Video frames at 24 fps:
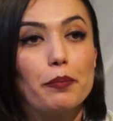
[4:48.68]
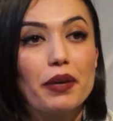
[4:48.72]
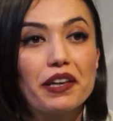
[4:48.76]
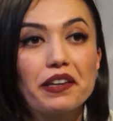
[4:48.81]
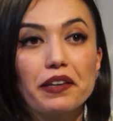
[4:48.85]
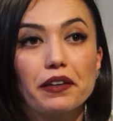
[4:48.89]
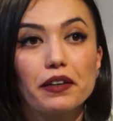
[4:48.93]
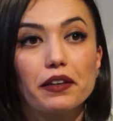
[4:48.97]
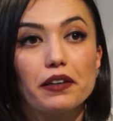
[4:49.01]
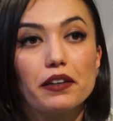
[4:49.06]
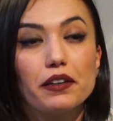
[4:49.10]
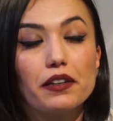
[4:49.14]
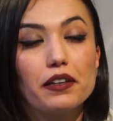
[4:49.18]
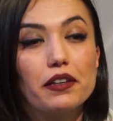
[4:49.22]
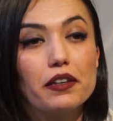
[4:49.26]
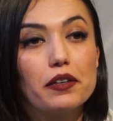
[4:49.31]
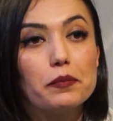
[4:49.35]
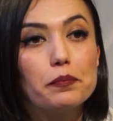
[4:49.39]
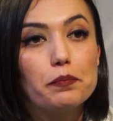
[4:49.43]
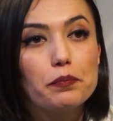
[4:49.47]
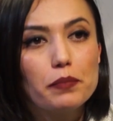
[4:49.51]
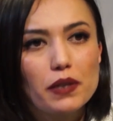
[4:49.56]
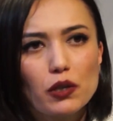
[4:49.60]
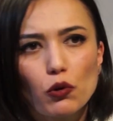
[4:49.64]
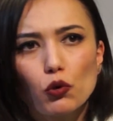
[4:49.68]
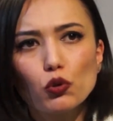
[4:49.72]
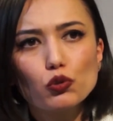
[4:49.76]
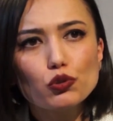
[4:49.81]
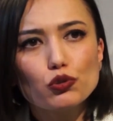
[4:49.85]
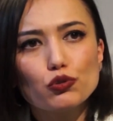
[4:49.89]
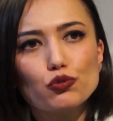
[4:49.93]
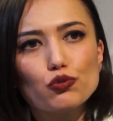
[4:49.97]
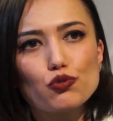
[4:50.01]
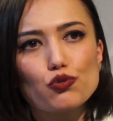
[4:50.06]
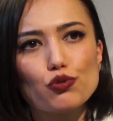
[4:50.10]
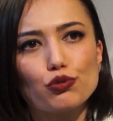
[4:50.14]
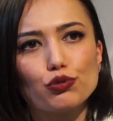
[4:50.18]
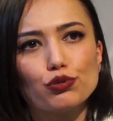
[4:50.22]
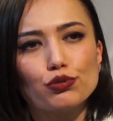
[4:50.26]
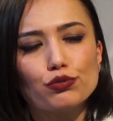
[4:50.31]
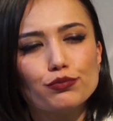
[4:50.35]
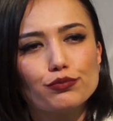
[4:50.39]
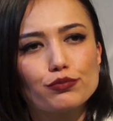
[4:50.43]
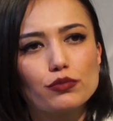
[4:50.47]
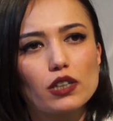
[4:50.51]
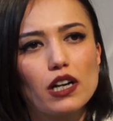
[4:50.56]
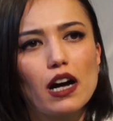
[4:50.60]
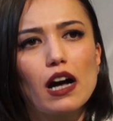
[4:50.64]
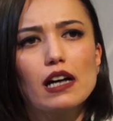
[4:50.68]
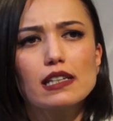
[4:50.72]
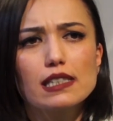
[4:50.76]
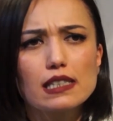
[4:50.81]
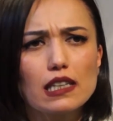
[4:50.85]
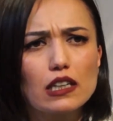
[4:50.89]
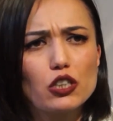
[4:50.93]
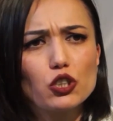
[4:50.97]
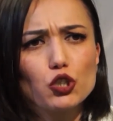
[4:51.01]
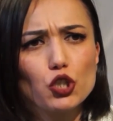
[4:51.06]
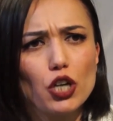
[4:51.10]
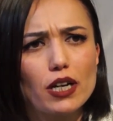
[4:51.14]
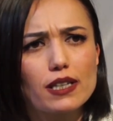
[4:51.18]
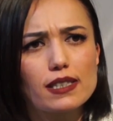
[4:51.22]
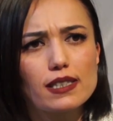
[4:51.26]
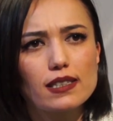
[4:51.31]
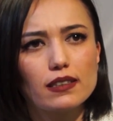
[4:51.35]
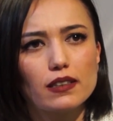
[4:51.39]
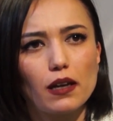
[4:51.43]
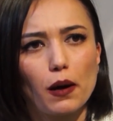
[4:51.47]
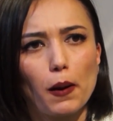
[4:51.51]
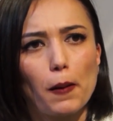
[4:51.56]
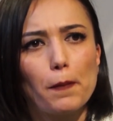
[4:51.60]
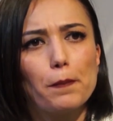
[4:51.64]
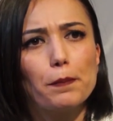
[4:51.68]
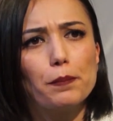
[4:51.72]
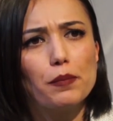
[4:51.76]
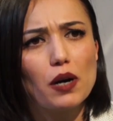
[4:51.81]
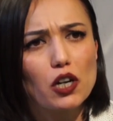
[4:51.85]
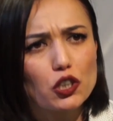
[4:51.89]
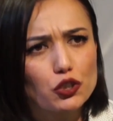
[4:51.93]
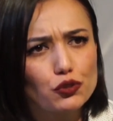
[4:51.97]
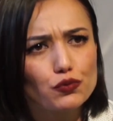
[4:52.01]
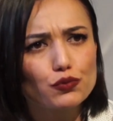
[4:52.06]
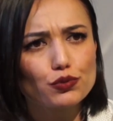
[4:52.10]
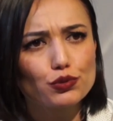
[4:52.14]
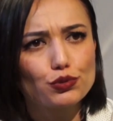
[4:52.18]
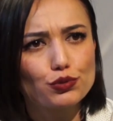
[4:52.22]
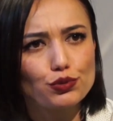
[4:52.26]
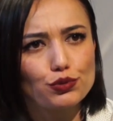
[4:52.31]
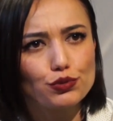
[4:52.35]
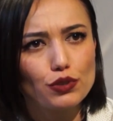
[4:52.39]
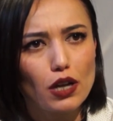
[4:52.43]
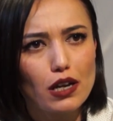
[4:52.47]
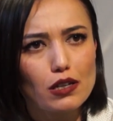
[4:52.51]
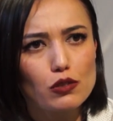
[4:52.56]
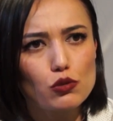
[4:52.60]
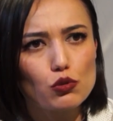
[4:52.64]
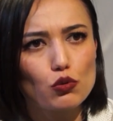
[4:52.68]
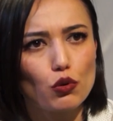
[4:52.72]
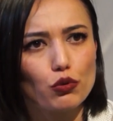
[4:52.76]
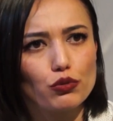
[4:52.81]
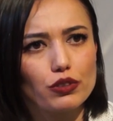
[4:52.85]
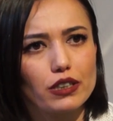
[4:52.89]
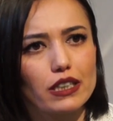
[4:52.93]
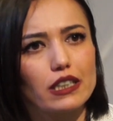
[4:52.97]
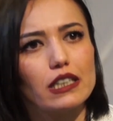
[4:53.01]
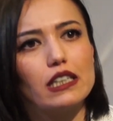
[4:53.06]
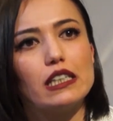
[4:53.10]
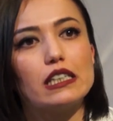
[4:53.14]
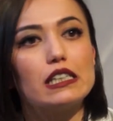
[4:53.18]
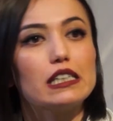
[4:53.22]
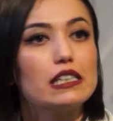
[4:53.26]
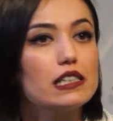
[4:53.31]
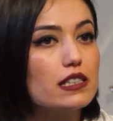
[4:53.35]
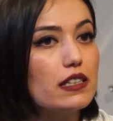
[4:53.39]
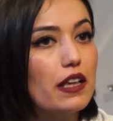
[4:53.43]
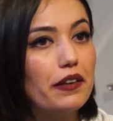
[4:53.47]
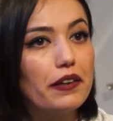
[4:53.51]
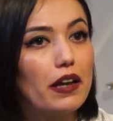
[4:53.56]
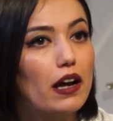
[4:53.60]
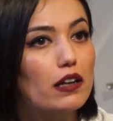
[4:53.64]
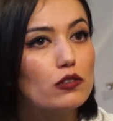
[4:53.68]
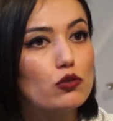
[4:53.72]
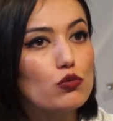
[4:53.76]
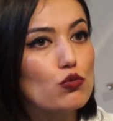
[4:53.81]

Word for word: Peki e, bir oyuncu kast ajansına başvurduktan sonraki izlenen